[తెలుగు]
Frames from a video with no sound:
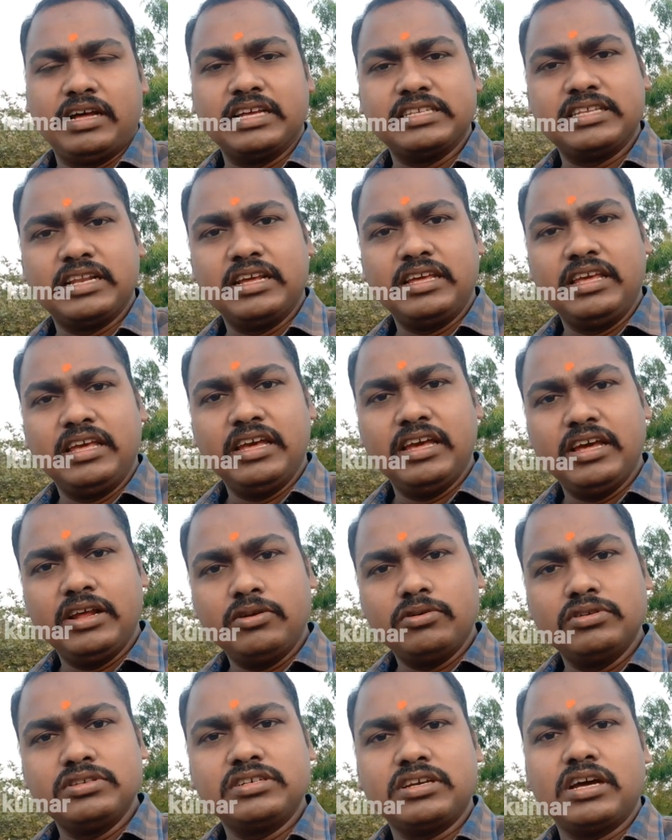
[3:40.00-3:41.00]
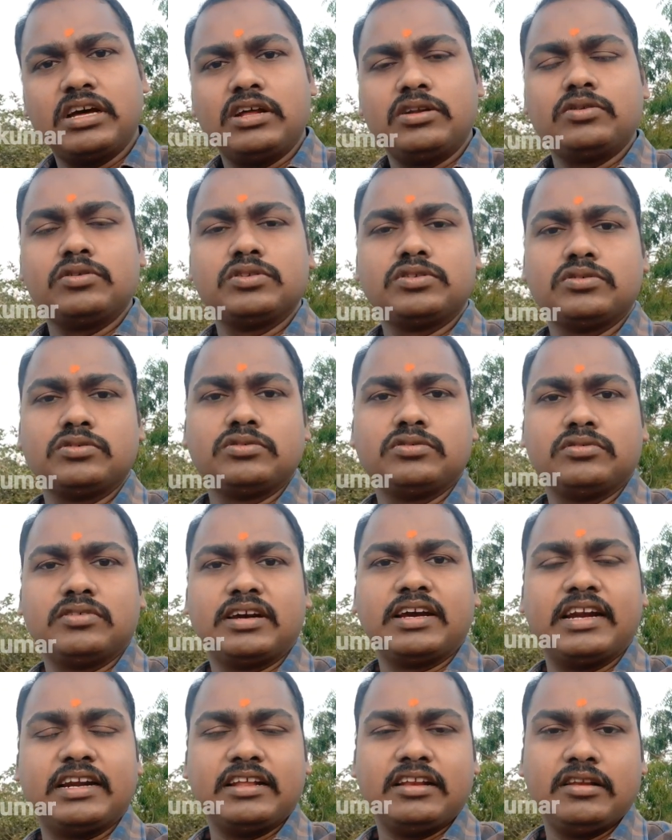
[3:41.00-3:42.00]
అసలు ఏ రోజుకి ఆ రోజు
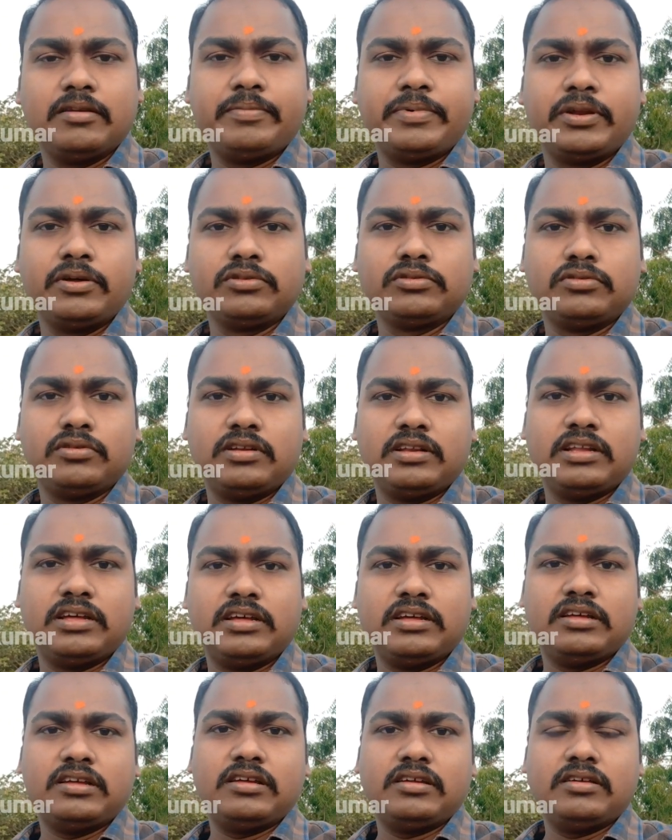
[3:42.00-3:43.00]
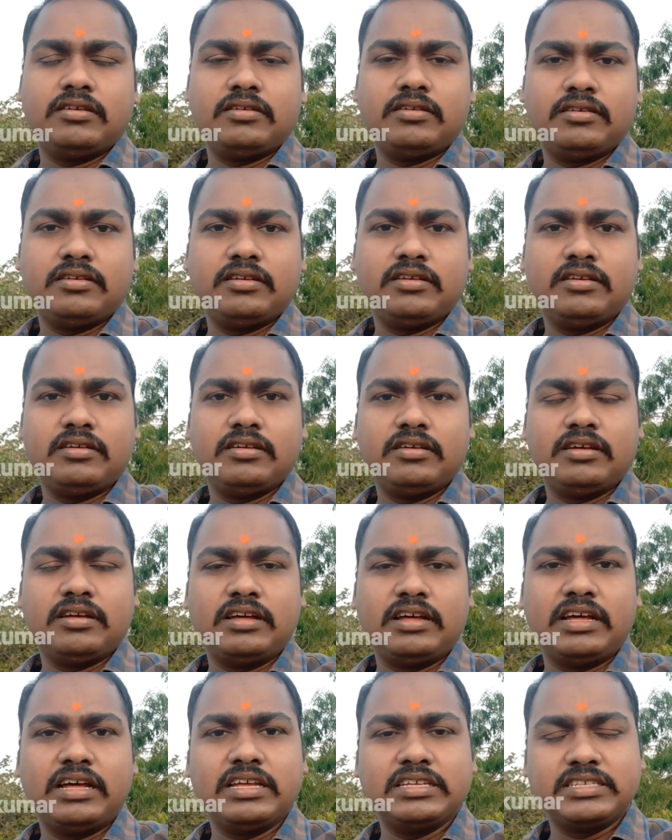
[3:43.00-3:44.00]
ఘటనలు పెరుగుతున్నా
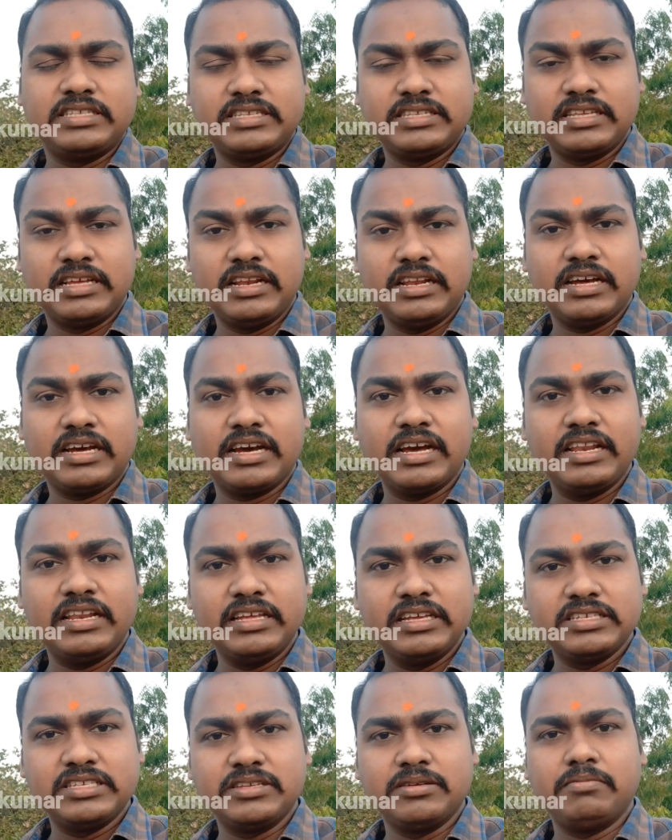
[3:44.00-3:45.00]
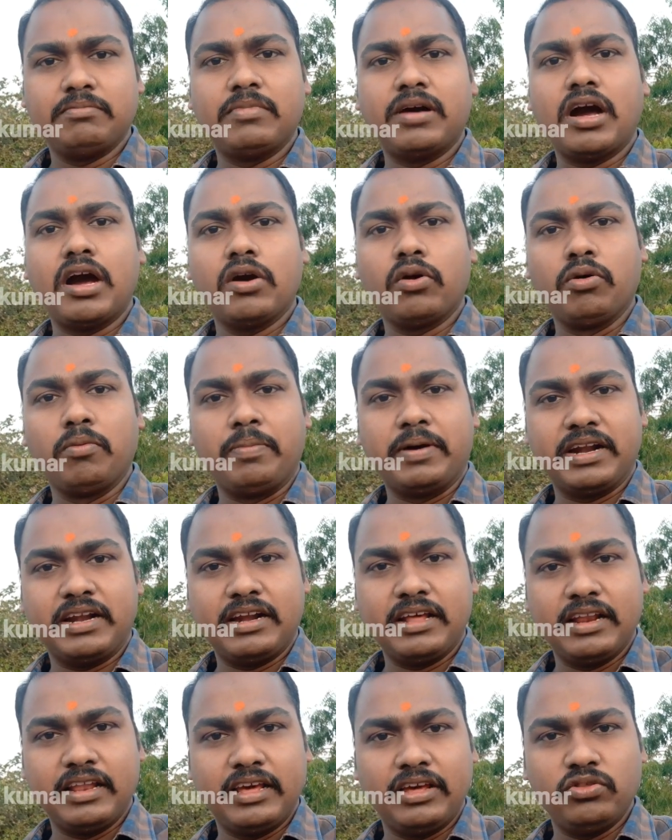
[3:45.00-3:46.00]
అస్సలు కనీసం మాకు
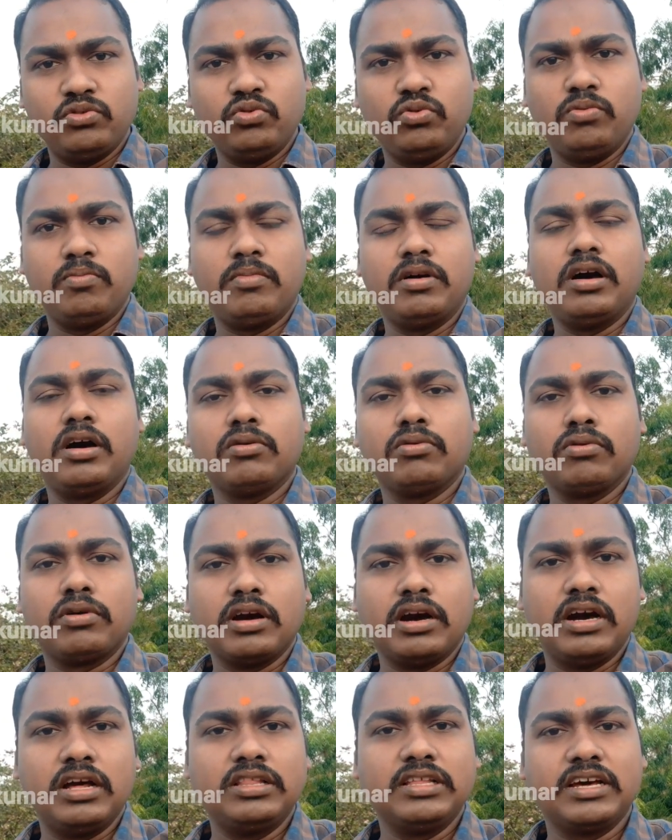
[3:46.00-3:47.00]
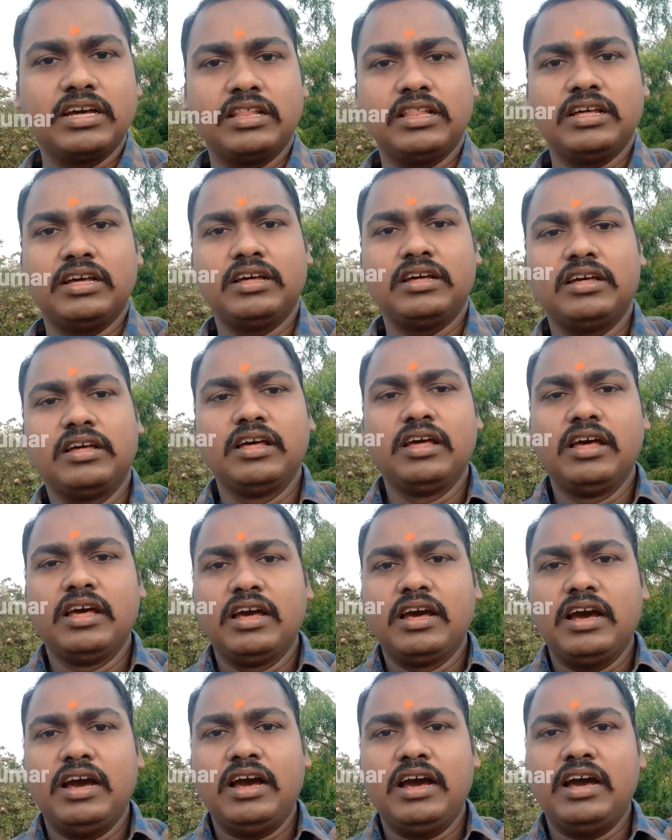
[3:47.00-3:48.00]
పట్టలేదు మాకు కాదు కదా
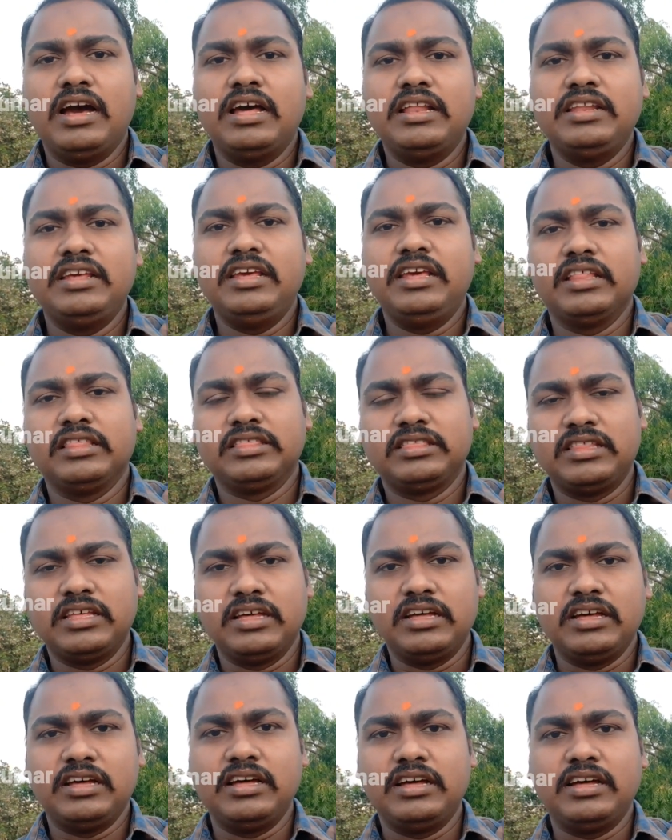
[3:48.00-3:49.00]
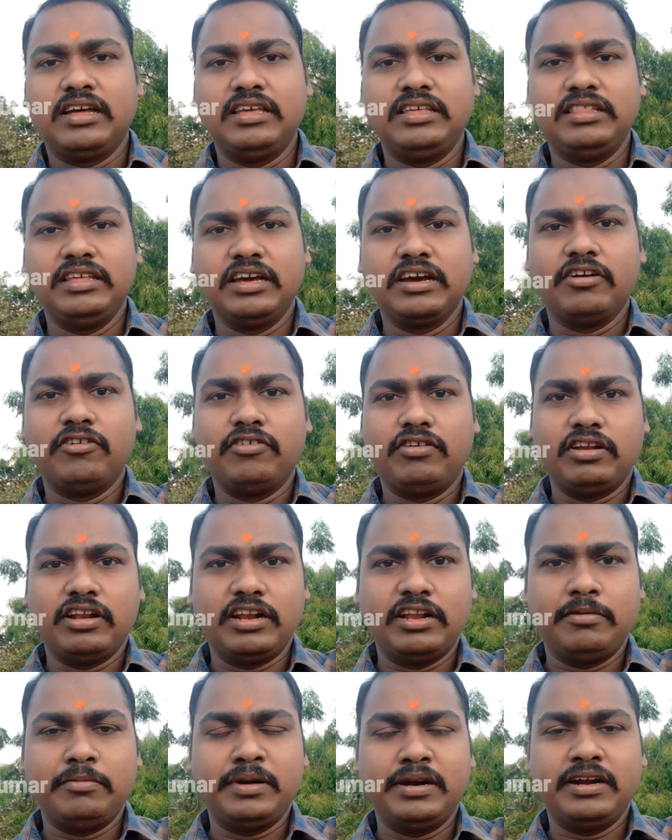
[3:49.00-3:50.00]
అని ఎంత ఇదిగా
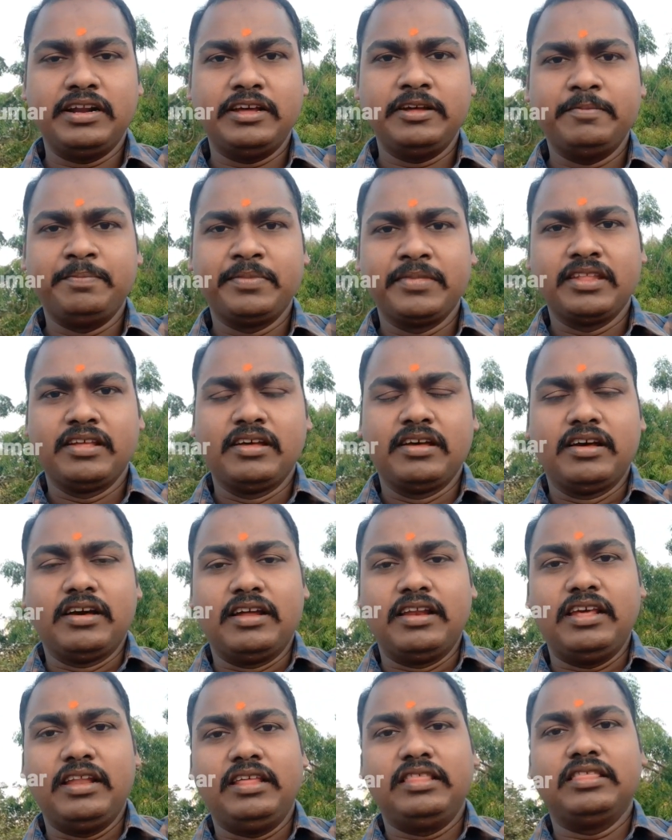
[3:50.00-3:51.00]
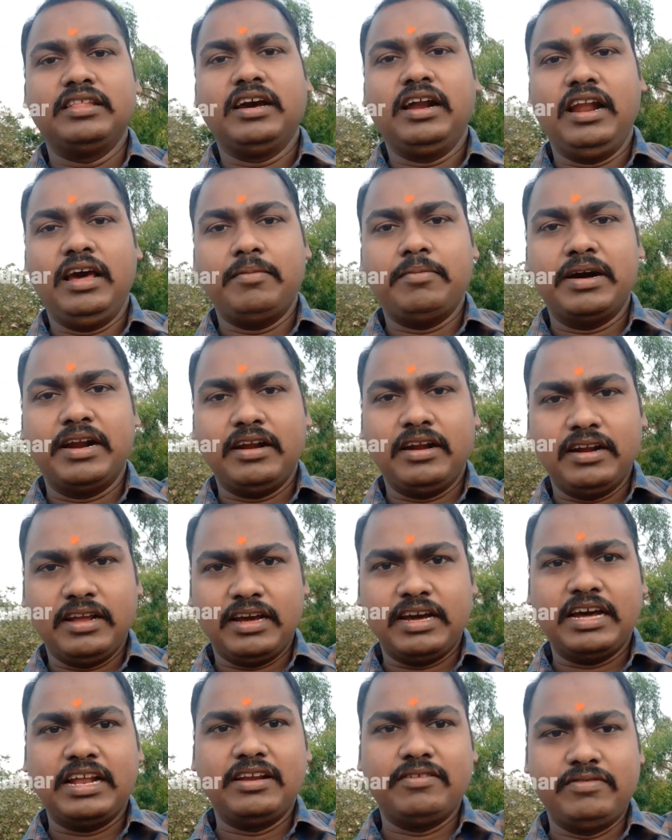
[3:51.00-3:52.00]
ఉంటున్నామంటే నేను ఇందాక ఆ మాట అంటే
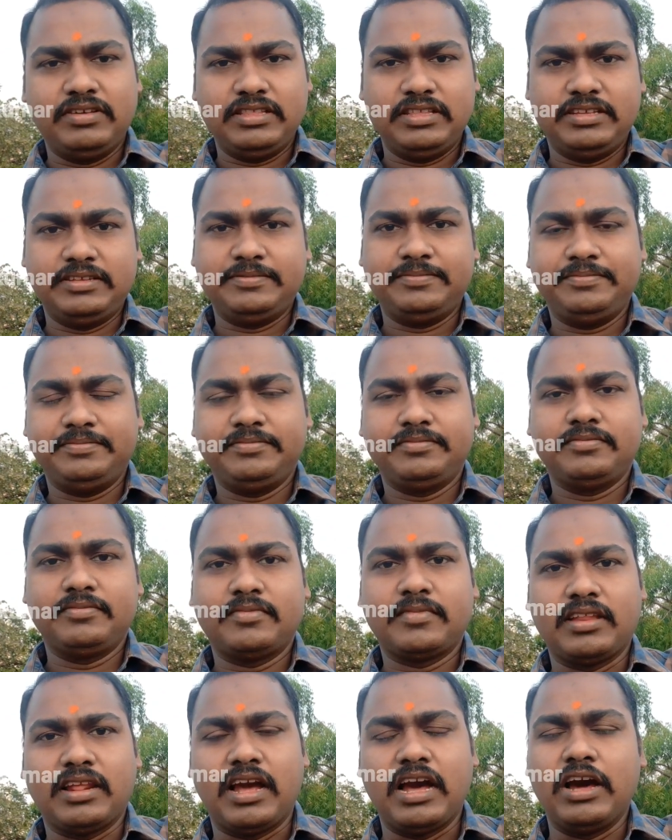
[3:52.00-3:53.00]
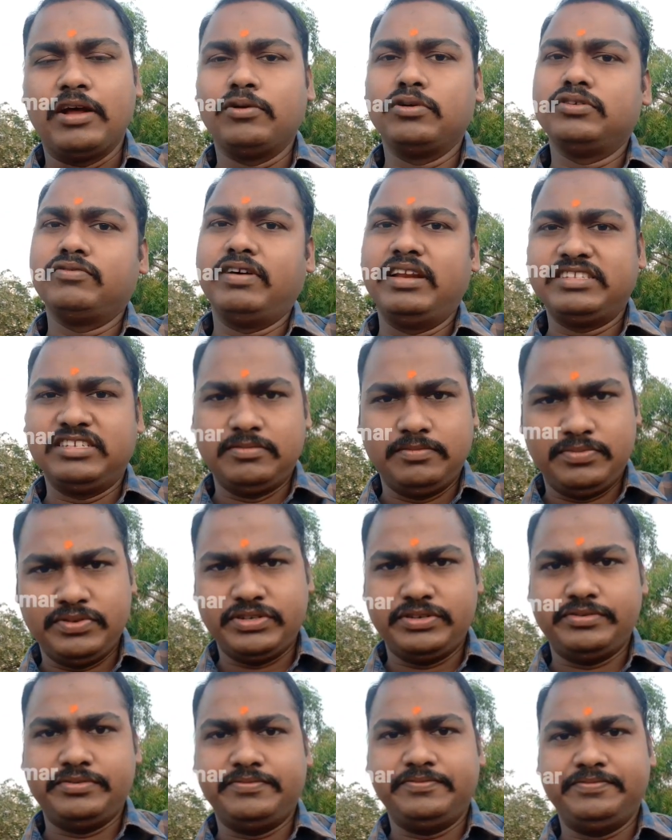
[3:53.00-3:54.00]
కారణం అయితే ఆ రోజు వాళ్ళు
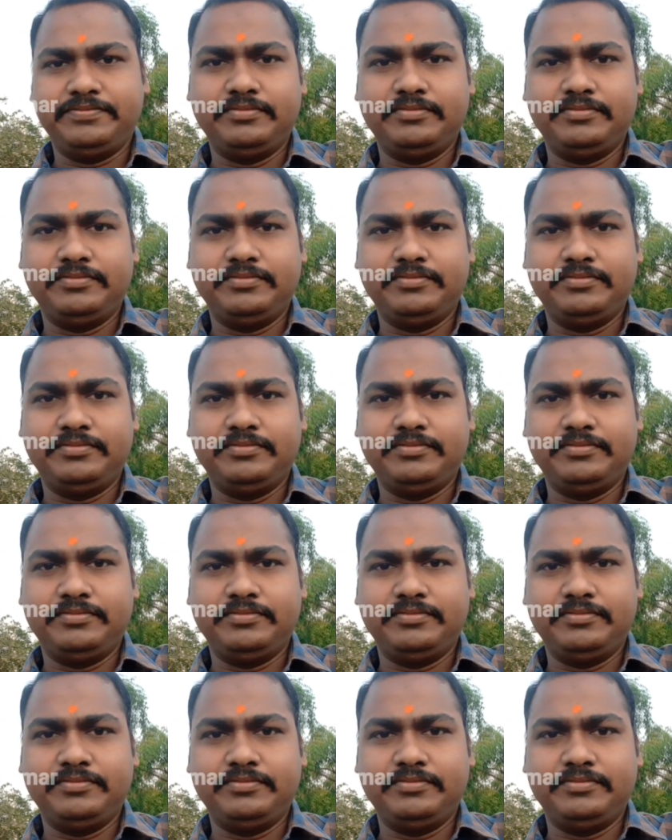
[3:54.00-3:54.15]
చంపారు